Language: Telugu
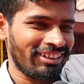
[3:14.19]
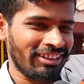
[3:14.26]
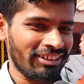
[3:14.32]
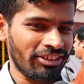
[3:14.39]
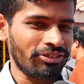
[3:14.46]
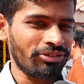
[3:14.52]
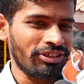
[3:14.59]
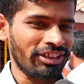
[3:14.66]

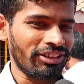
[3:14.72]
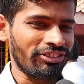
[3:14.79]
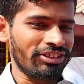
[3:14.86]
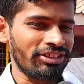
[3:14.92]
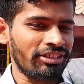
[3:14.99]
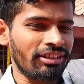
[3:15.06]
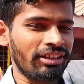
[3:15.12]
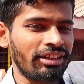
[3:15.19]
అంటే ఇటువంటి
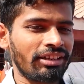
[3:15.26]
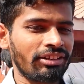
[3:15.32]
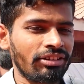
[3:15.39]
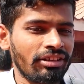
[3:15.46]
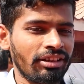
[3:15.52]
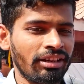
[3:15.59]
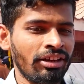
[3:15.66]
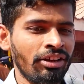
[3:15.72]
ఏమైనా తిరిగిన అంటే
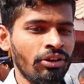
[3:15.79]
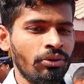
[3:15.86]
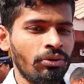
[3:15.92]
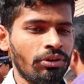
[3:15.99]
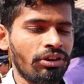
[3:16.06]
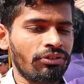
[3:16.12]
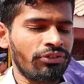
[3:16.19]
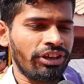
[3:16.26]

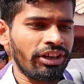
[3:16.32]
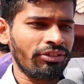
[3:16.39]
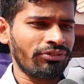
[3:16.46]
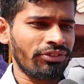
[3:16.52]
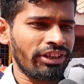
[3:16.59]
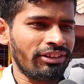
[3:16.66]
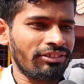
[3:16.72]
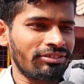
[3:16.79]
ఒక
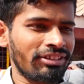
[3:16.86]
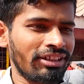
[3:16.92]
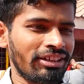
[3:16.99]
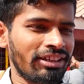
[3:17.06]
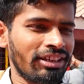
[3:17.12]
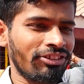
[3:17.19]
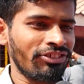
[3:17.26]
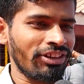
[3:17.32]
ఫ్రీడమ్ ఫైటర్
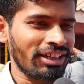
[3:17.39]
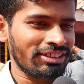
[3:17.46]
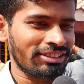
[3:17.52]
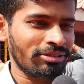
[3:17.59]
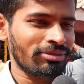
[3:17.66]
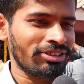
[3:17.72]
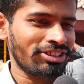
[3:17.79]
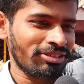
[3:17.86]
అంటే రవి
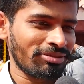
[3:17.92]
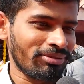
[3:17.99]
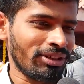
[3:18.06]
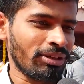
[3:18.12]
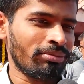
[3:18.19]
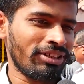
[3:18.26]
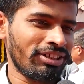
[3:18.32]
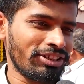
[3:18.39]
అస్తమించిన
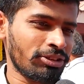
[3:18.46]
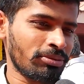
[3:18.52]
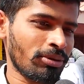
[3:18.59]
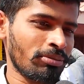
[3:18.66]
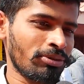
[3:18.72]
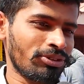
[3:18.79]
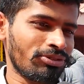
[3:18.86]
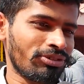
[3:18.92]
బ్రిటిష్
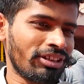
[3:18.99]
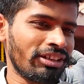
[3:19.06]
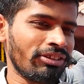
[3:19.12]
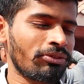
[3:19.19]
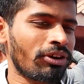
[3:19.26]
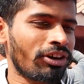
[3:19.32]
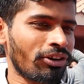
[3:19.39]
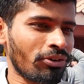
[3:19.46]

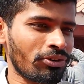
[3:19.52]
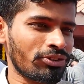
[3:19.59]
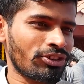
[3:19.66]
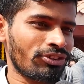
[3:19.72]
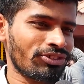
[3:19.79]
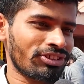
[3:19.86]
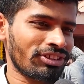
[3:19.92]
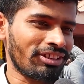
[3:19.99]
ప్రభుత్వాన్ని ఒక రెండు
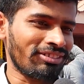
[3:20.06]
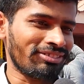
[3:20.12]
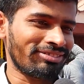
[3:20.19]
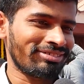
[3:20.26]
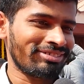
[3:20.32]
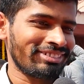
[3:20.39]
సంవత్సరాలు